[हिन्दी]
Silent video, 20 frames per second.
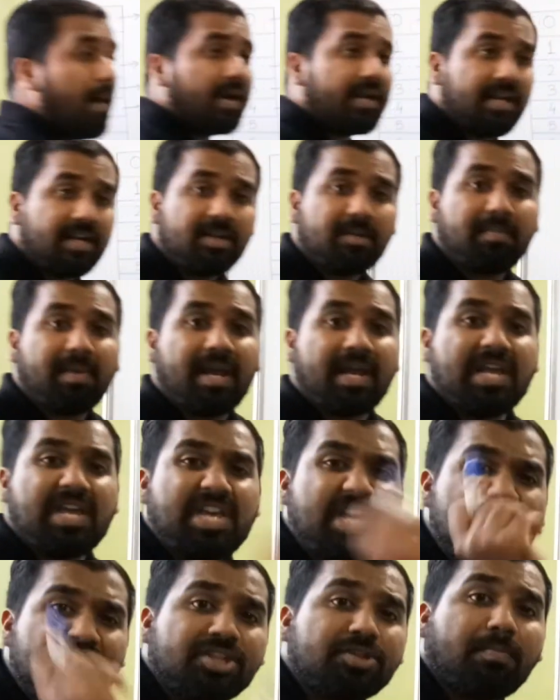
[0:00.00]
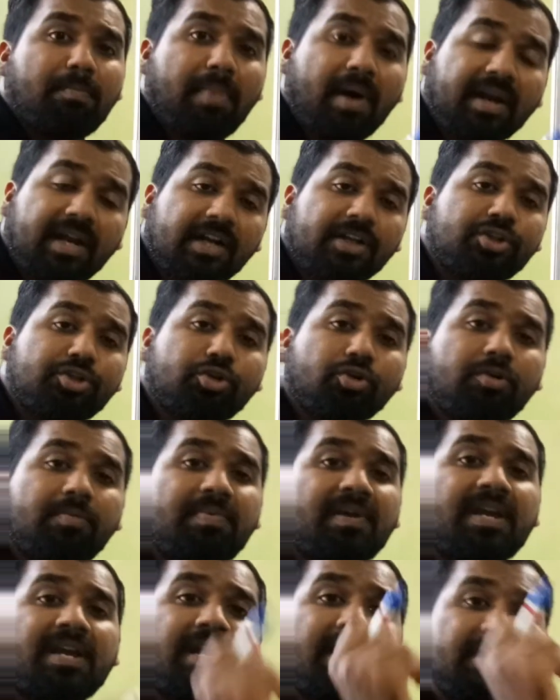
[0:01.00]
बकेट में ईच बकेट शुड
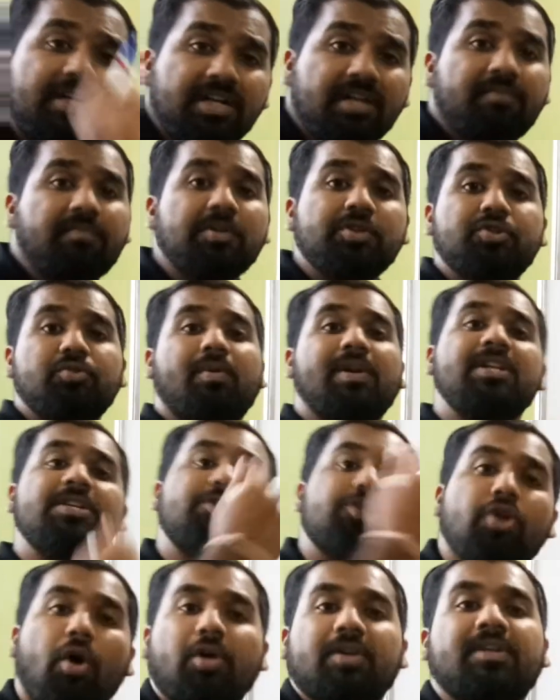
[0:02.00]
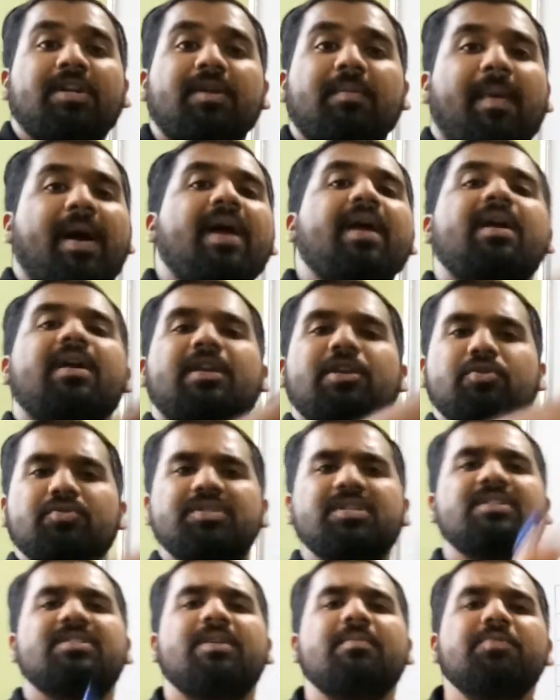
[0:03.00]
बी इंडिविजुअली सॉर्टेड बाय
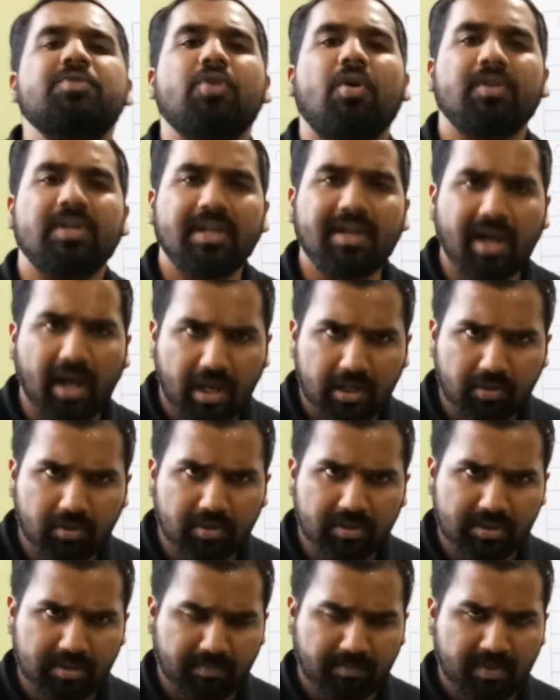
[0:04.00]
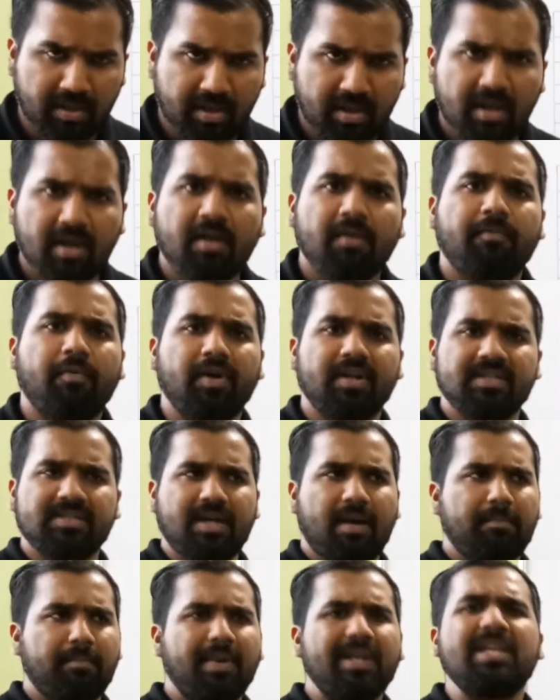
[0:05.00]
यूजिंग सम सॉर्टिंग अलगोरिदम फॉर
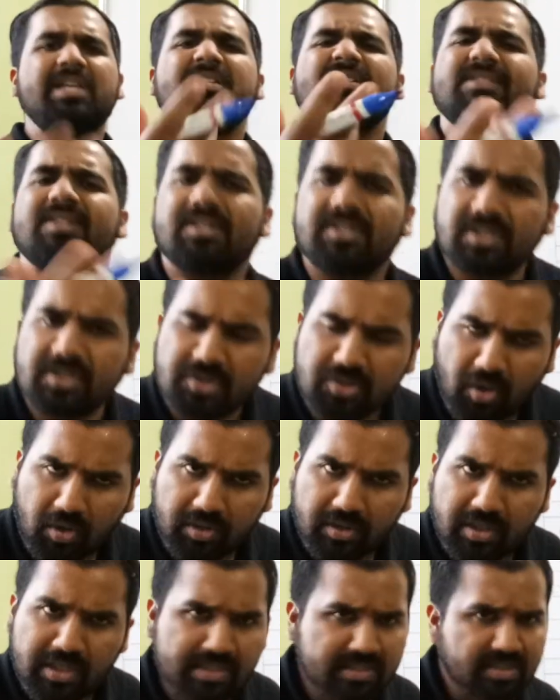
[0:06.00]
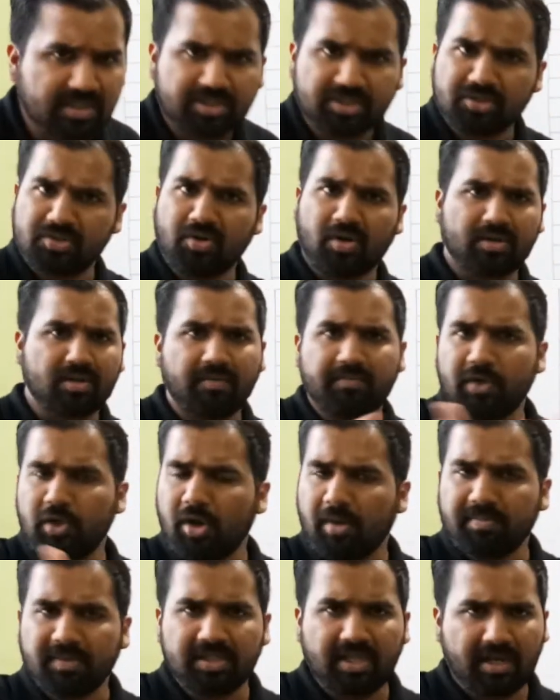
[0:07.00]
एग्जाम्पल इंसर्शन सॉर्ट इंसर्शन सॉर्ट का
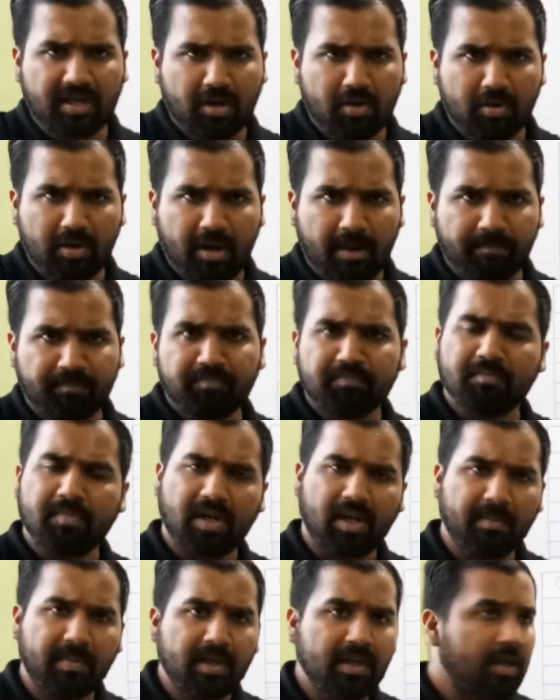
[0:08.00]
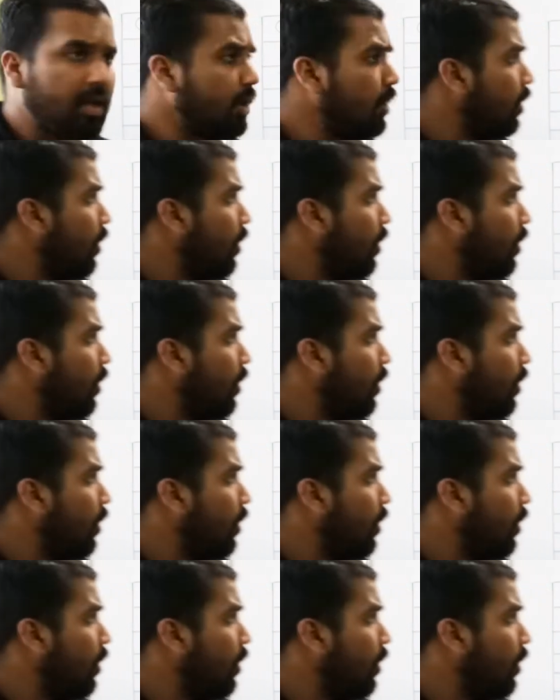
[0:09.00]
वीडियो आपने देखा होगा बराबर